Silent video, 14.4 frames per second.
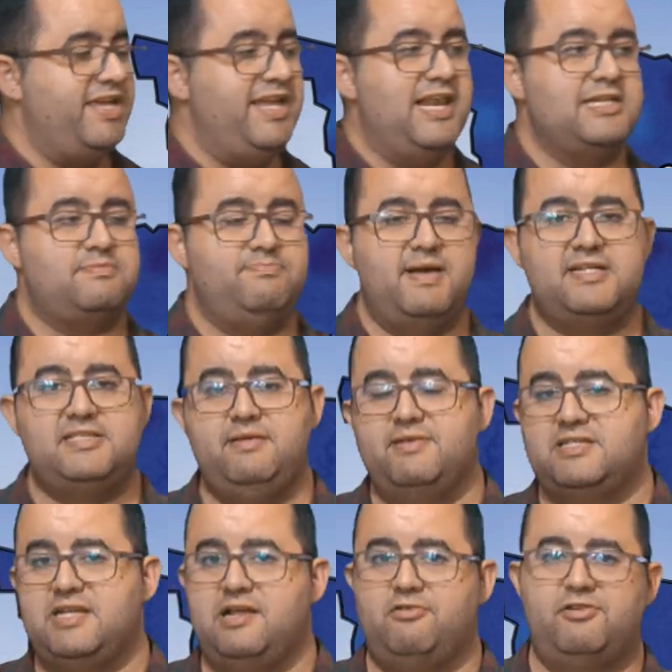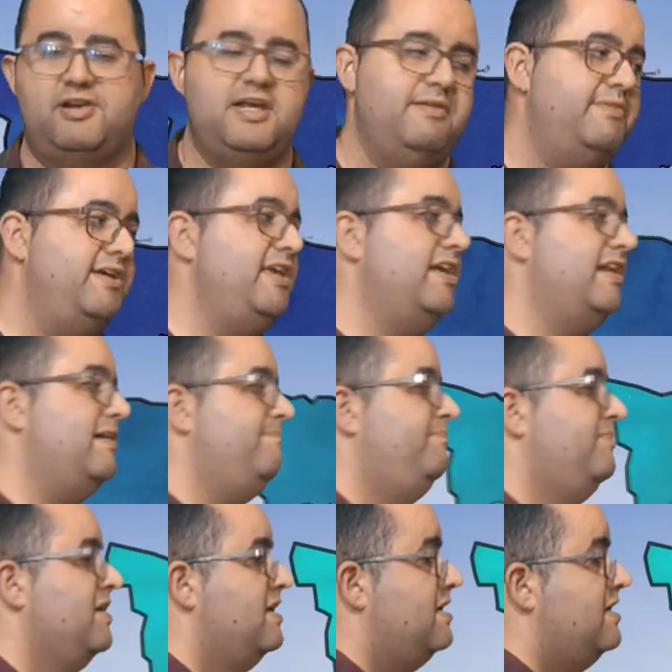Y las máximas en la jornada de mañana
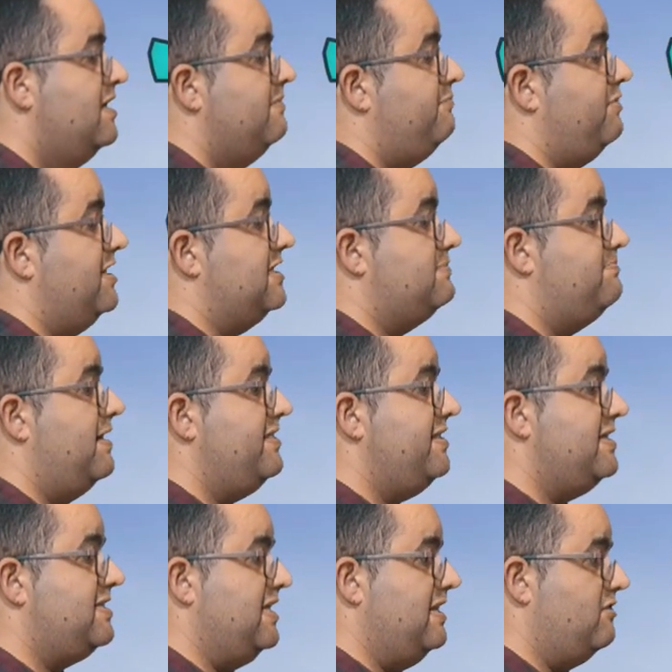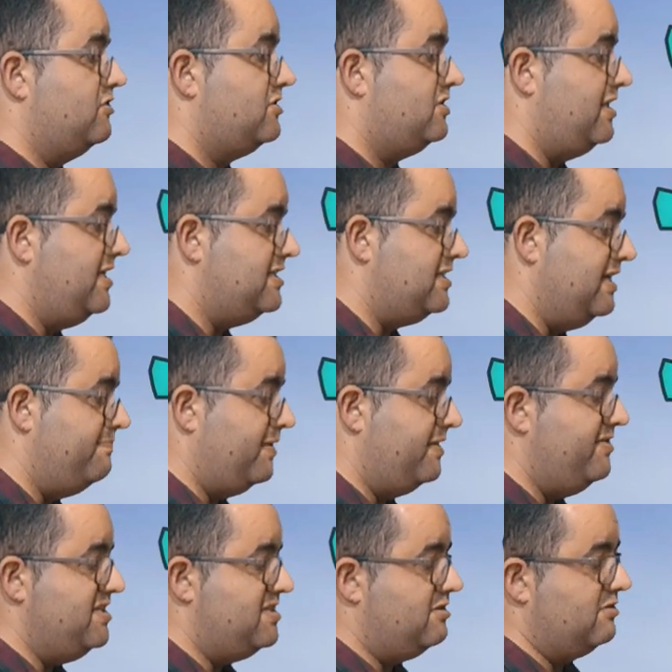pues van desde los 13
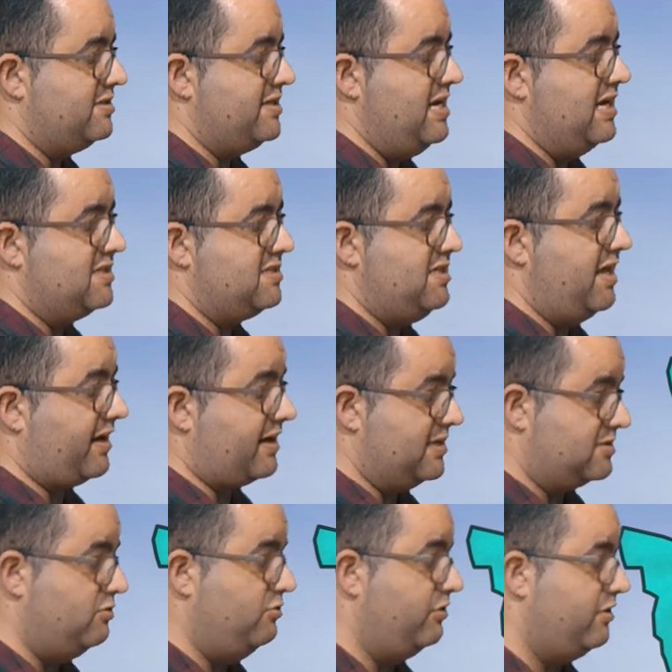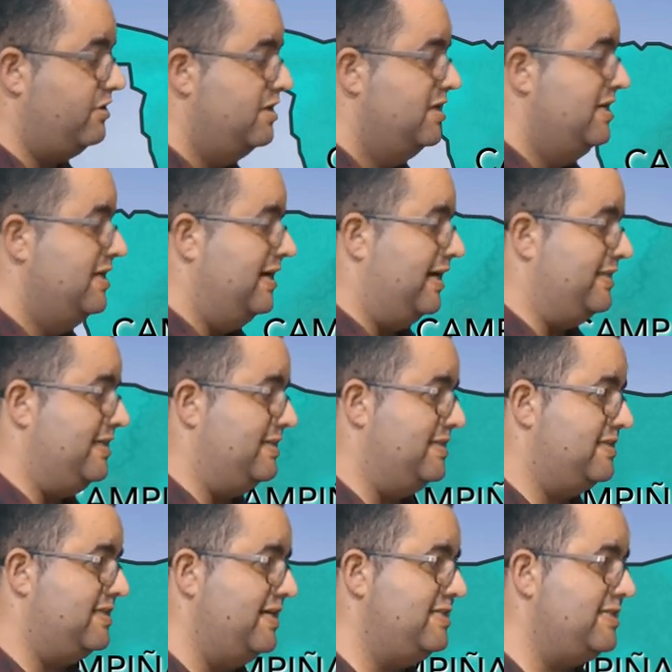previstos en la Sierra Sur, a
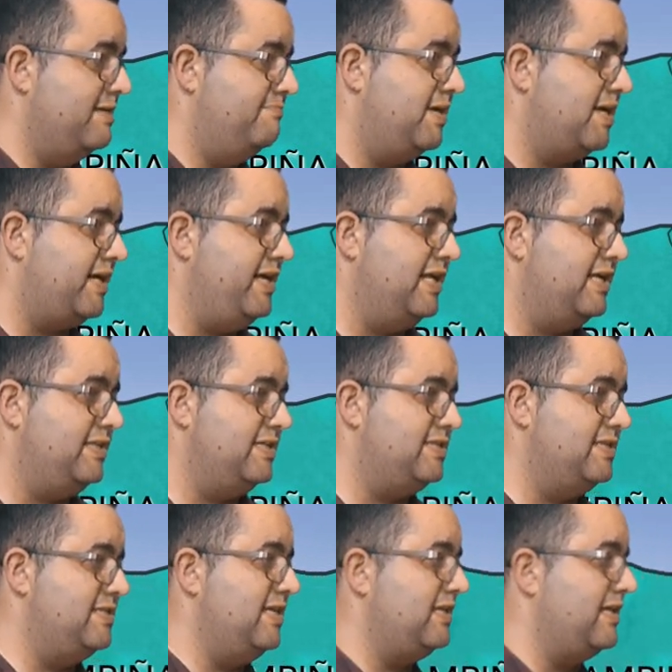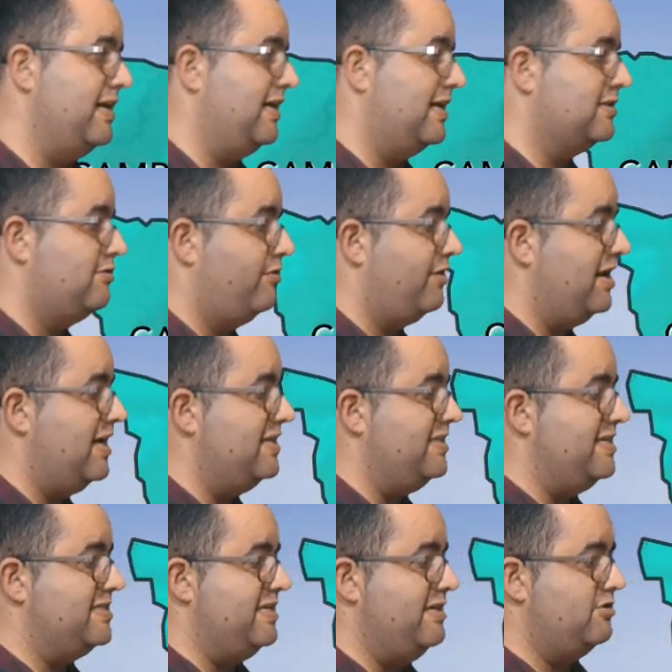16 en Mágina, 17 en Cazorla,
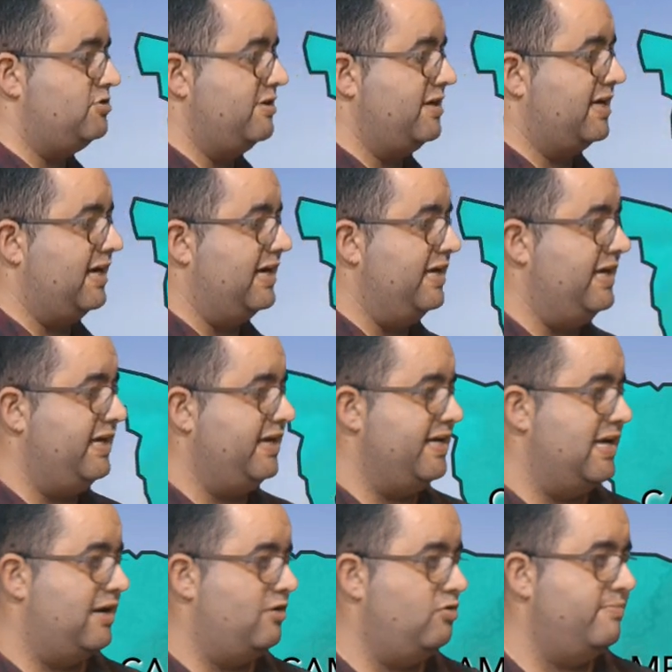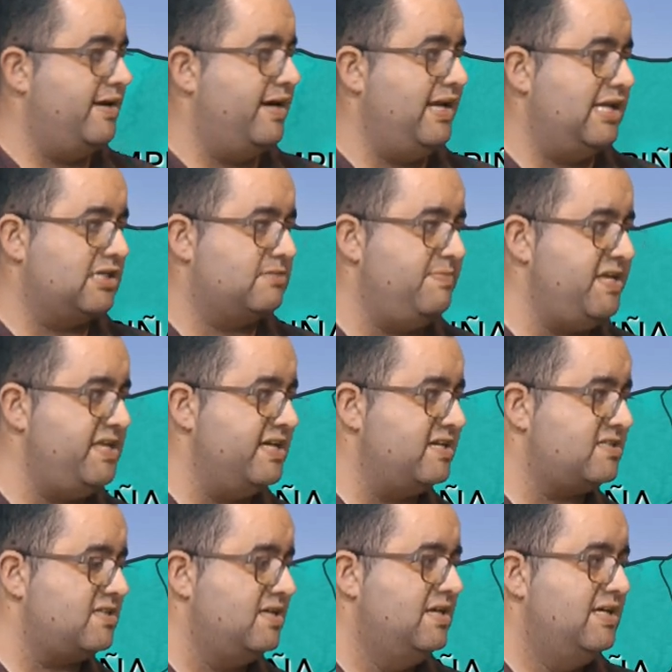18 en Jaén, en La Loma, en Las
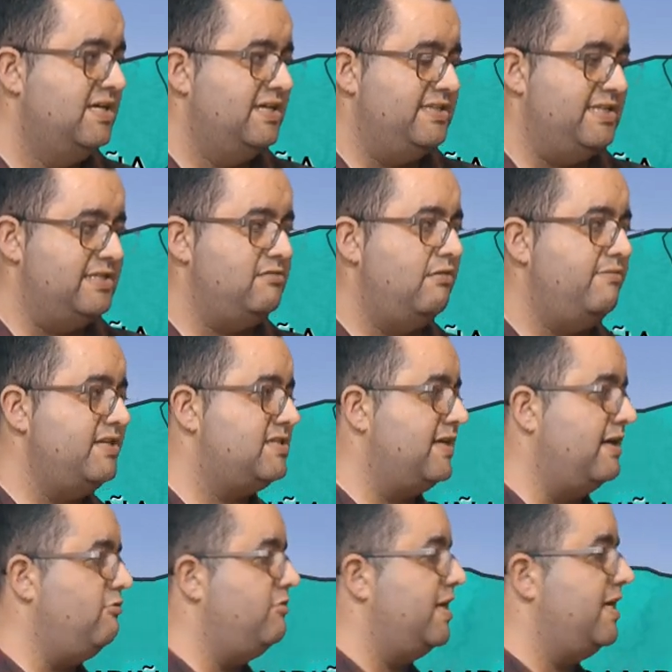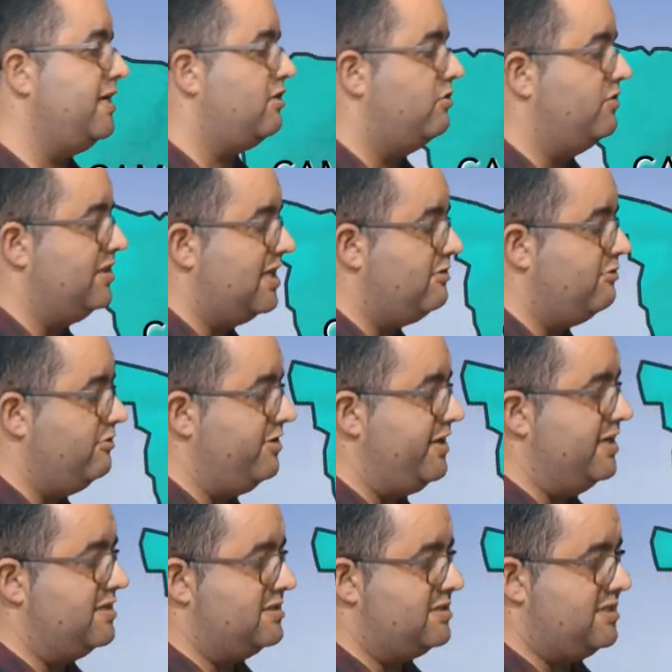Villas, 19 en Segura, en Condado y
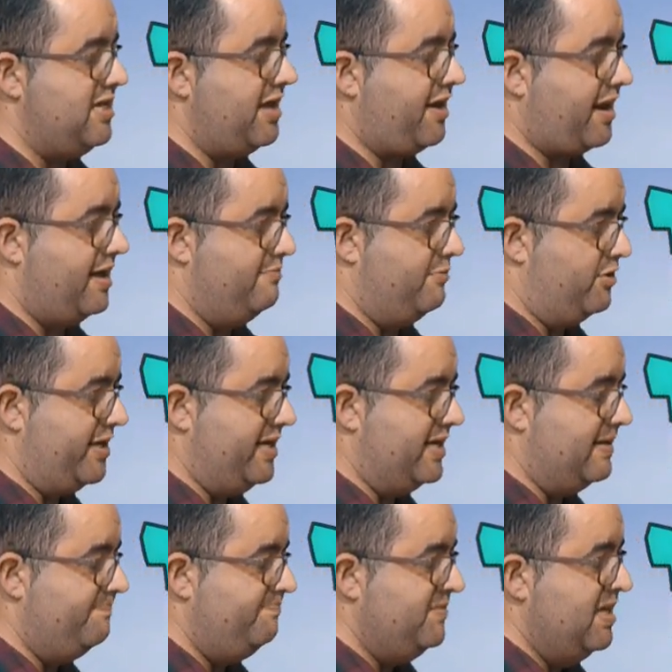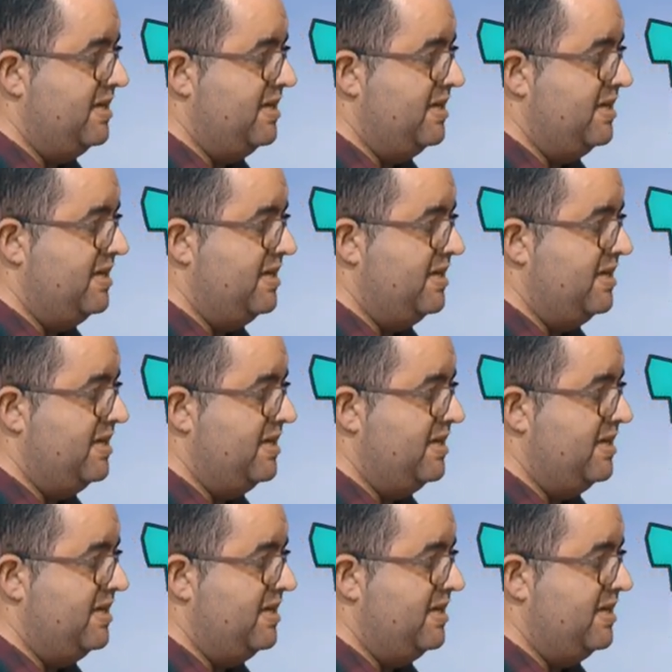en Sierra Morena